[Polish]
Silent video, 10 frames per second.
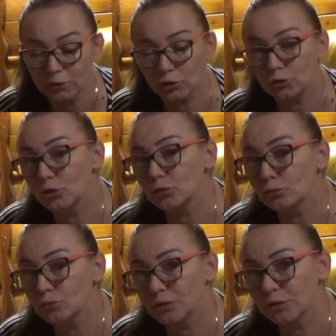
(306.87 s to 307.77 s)
to to
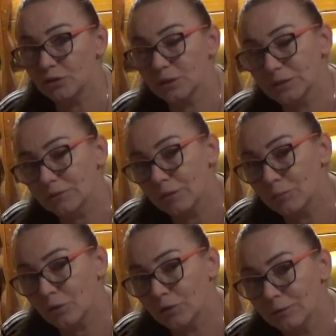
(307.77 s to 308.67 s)
odłóżcie, jeżeli są
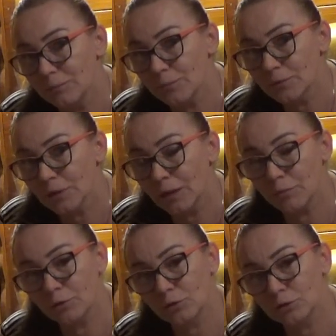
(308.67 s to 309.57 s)
amory,
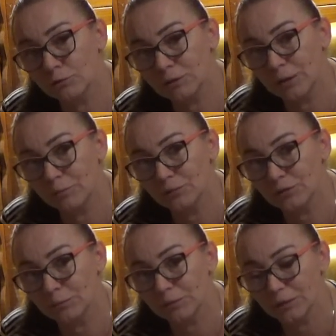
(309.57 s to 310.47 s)
amor odkładamy w
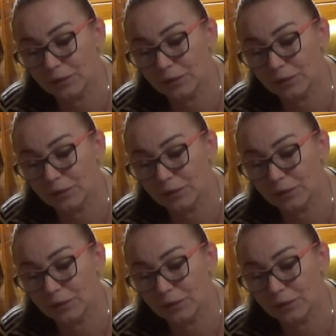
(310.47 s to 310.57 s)
tym.